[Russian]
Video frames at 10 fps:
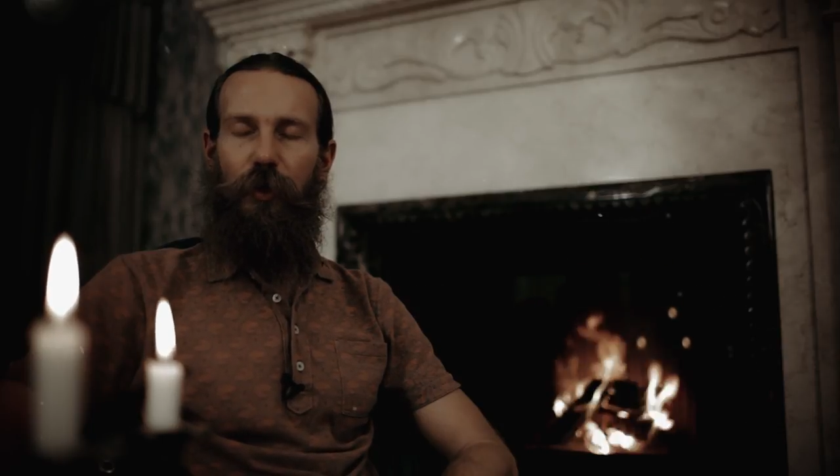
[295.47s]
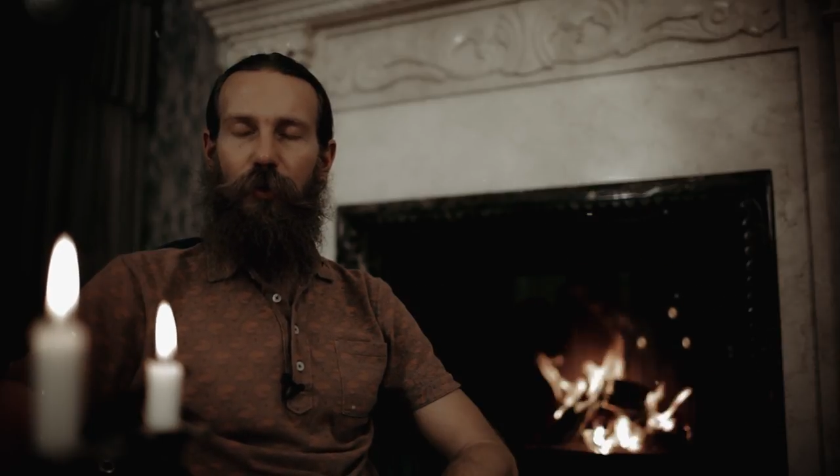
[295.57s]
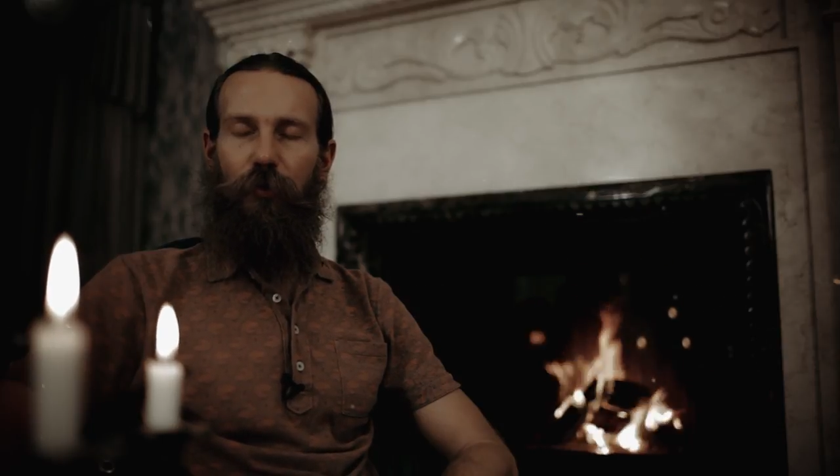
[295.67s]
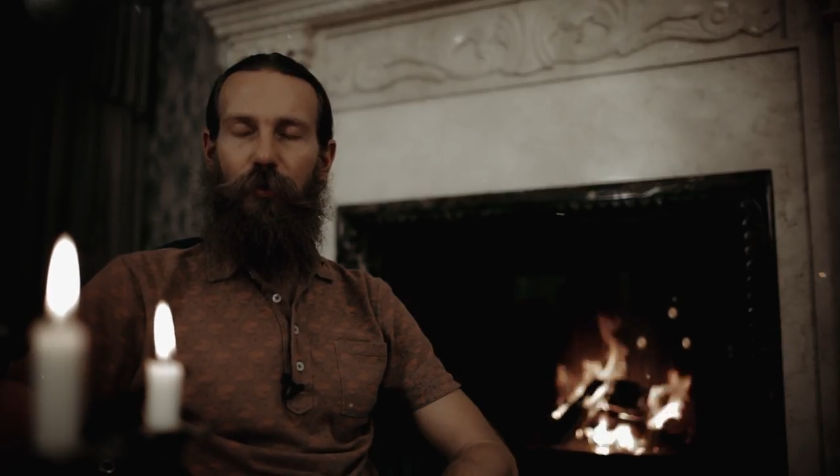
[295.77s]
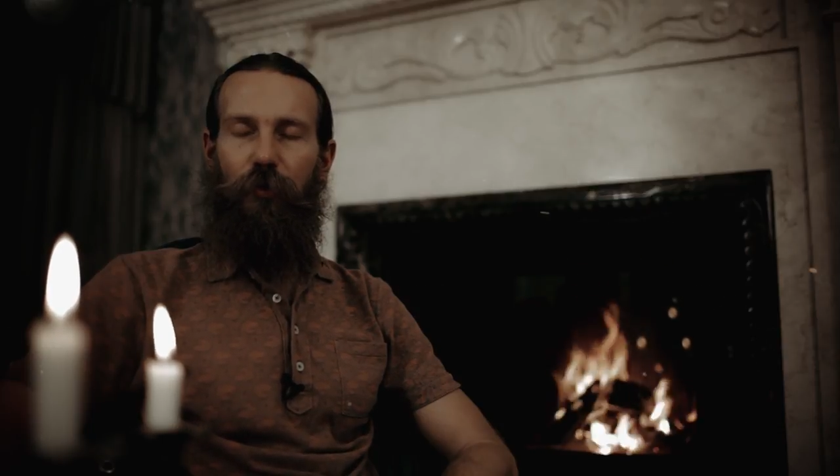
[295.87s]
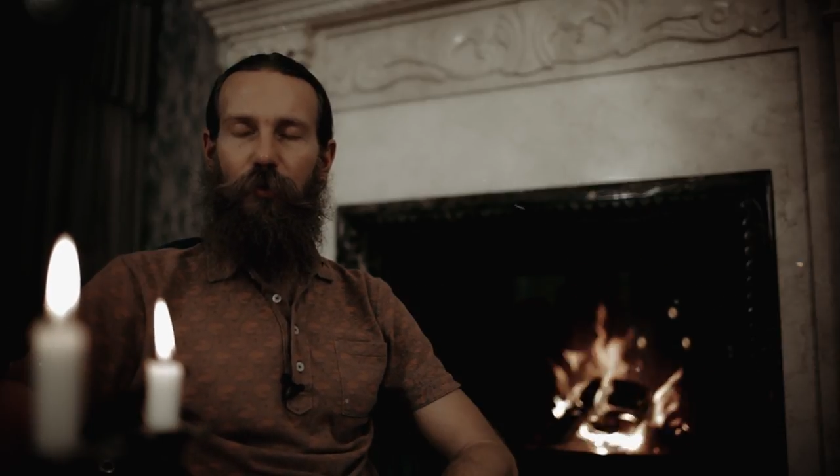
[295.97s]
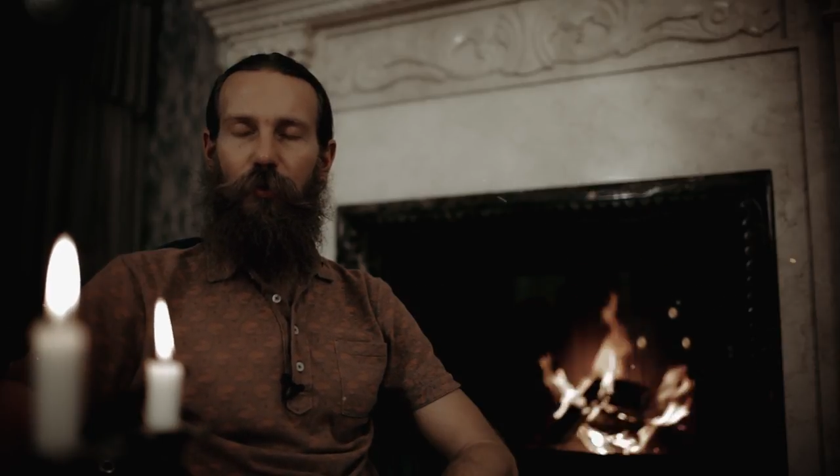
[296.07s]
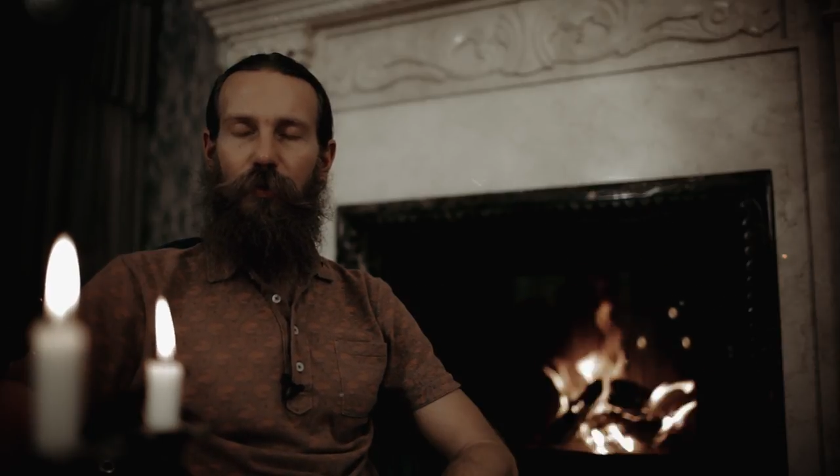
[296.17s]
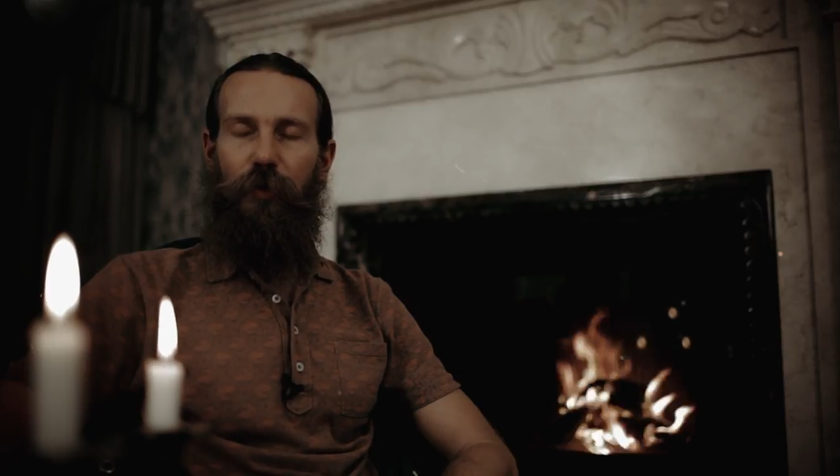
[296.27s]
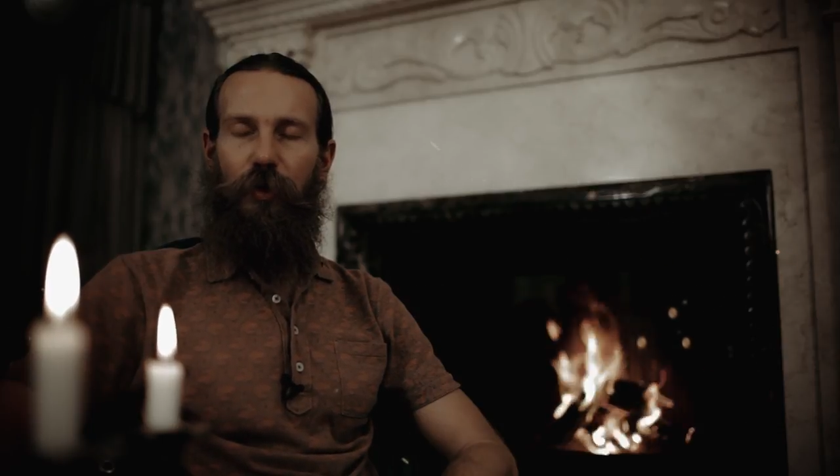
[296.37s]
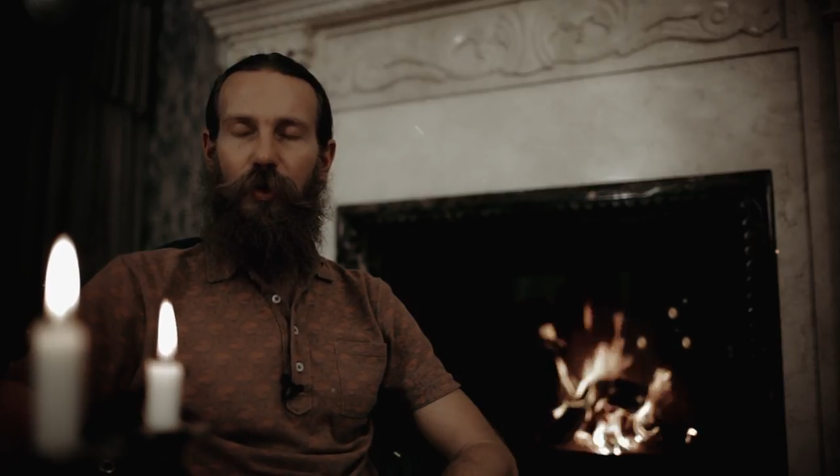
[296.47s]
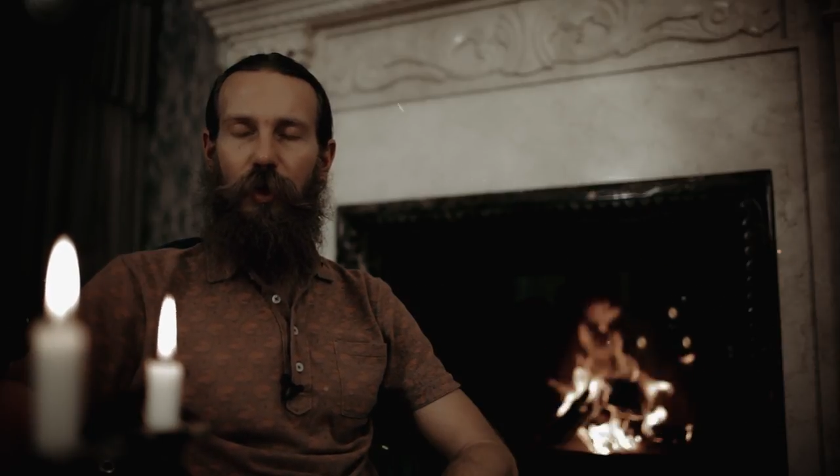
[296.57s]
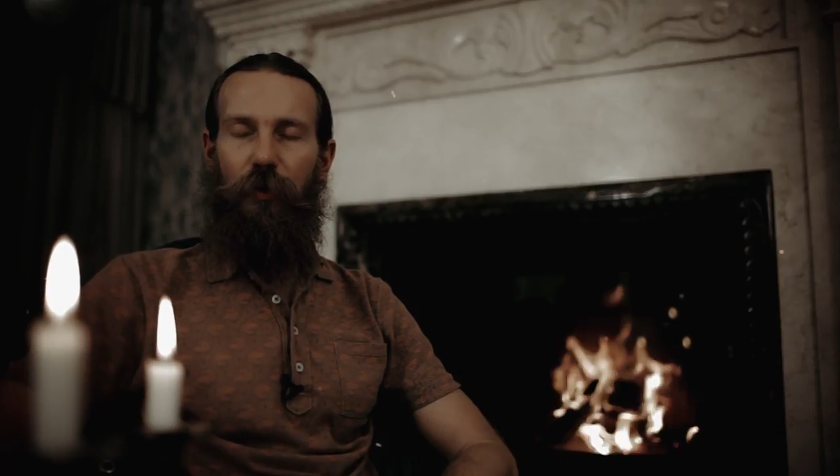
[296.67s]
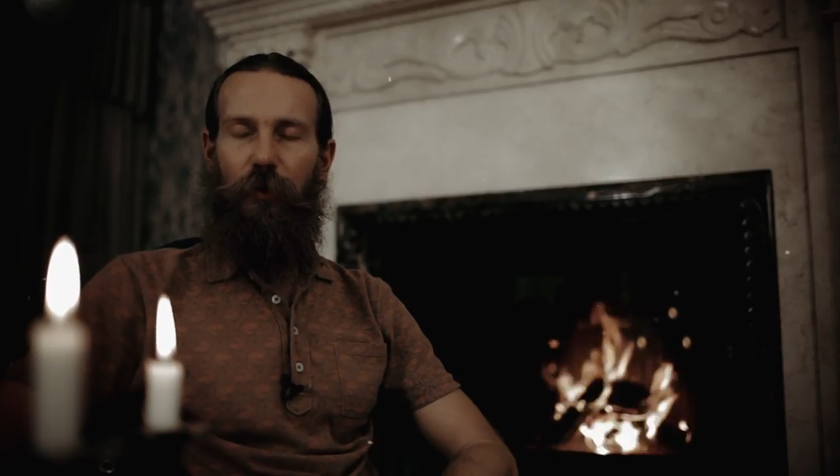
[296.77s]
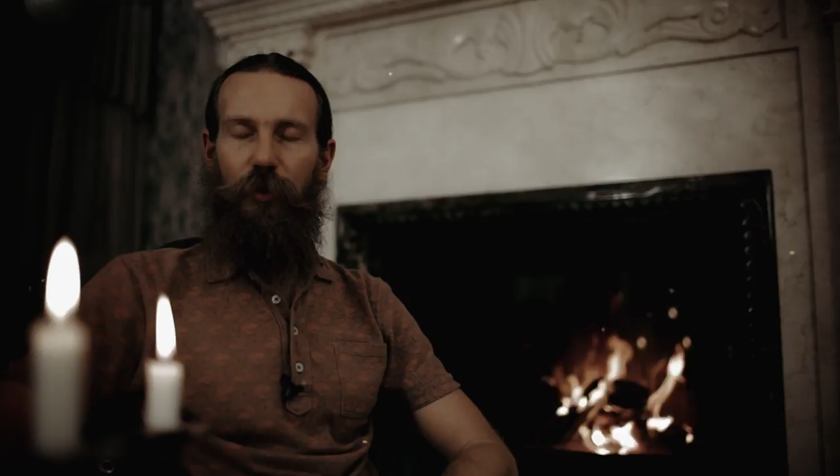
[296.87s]
которых мы
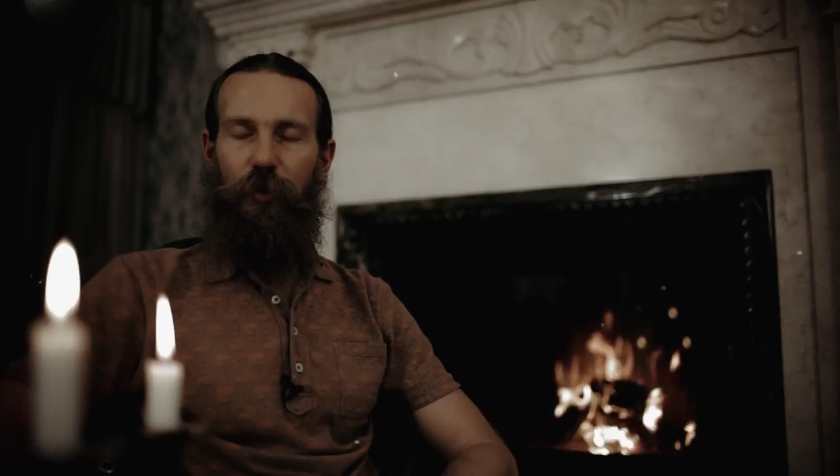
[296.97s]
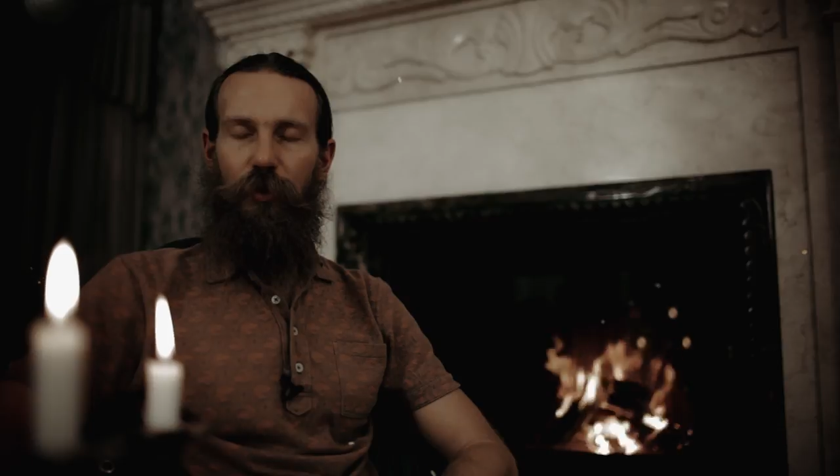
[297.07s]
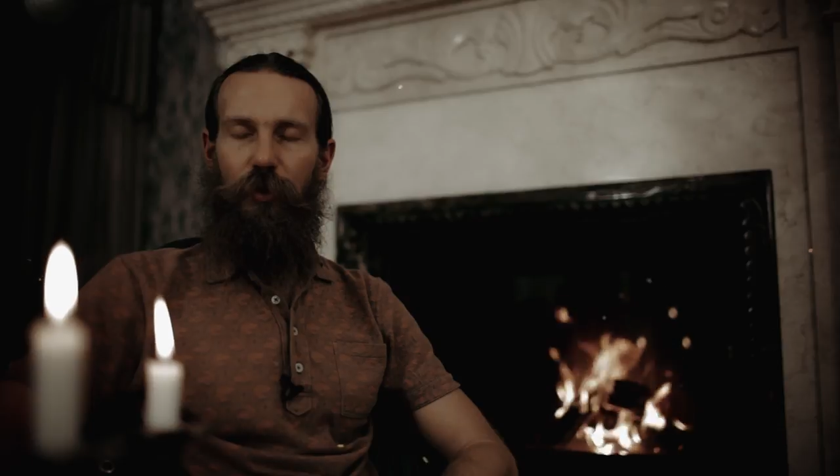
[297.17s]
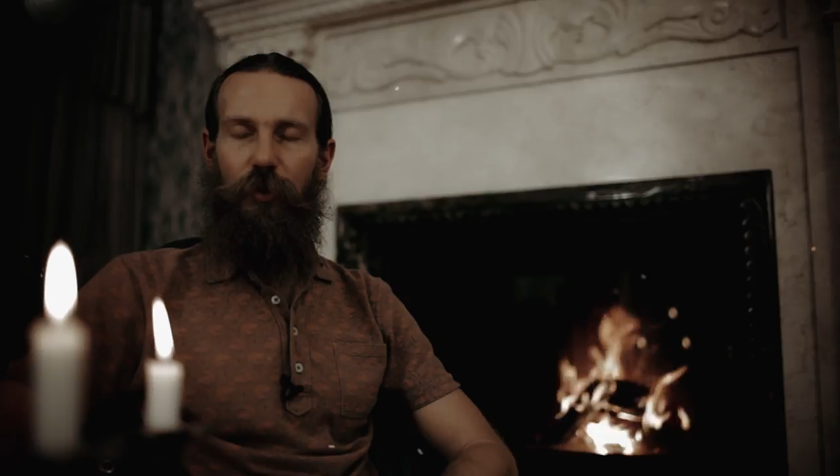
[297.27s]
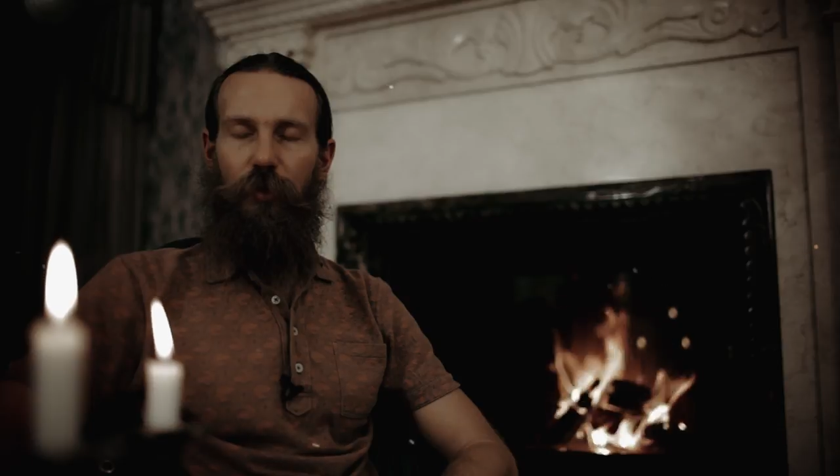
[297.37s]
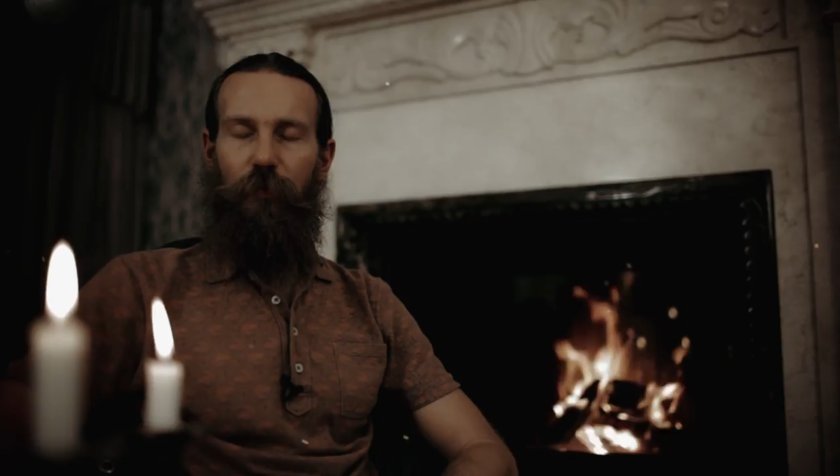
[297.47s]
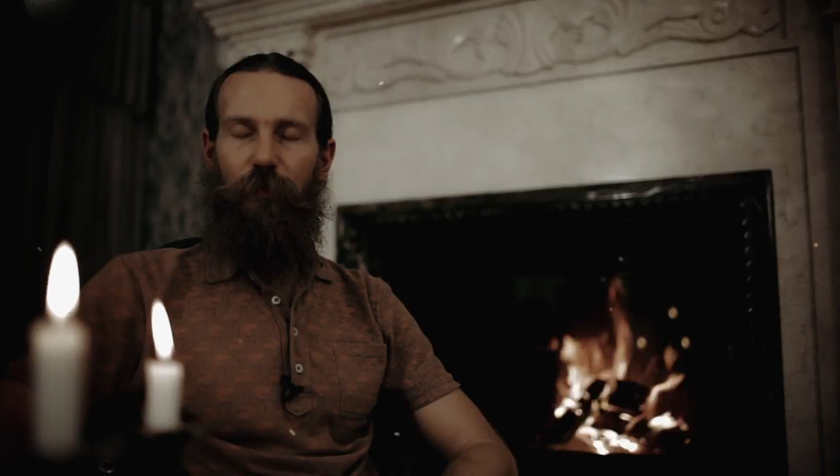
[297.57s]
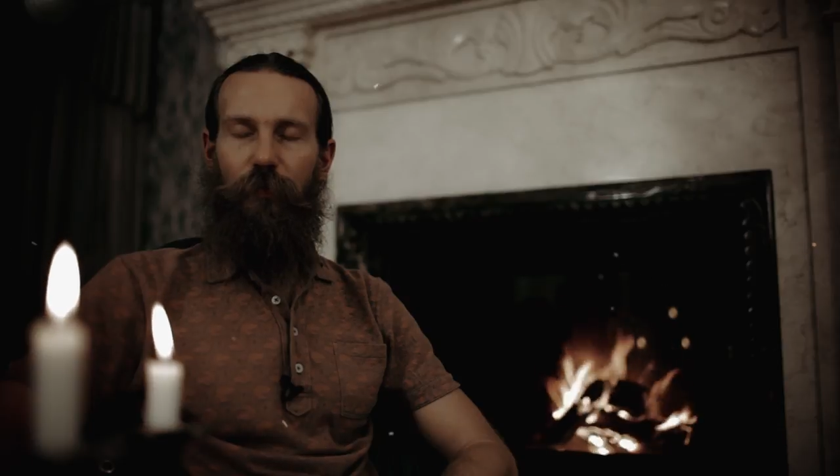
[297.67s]
встречали в нашей жизни.